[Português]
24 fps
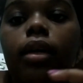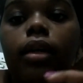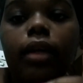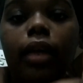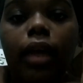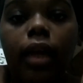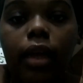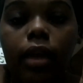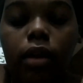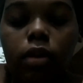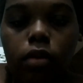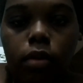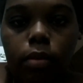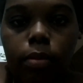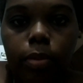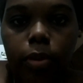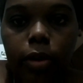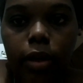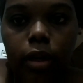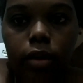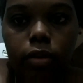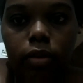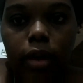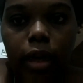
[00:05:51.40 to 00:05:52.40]
Quem
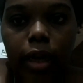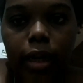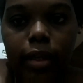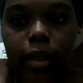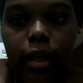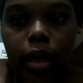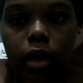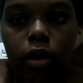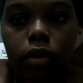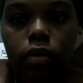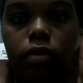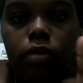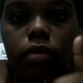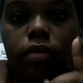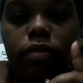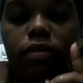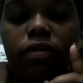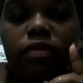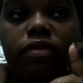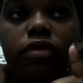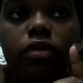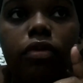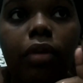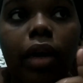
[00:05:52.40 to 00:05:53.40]
acompanha no canal
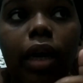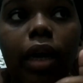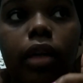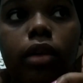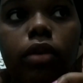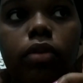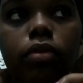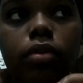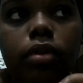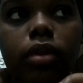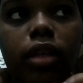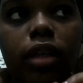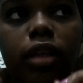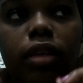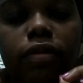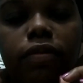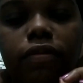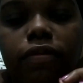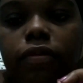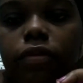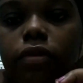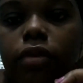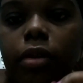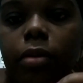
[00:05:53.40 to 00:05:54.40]
viu a luta que
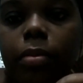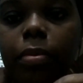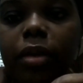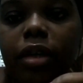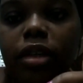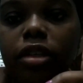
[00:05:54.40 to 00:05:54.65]
foi para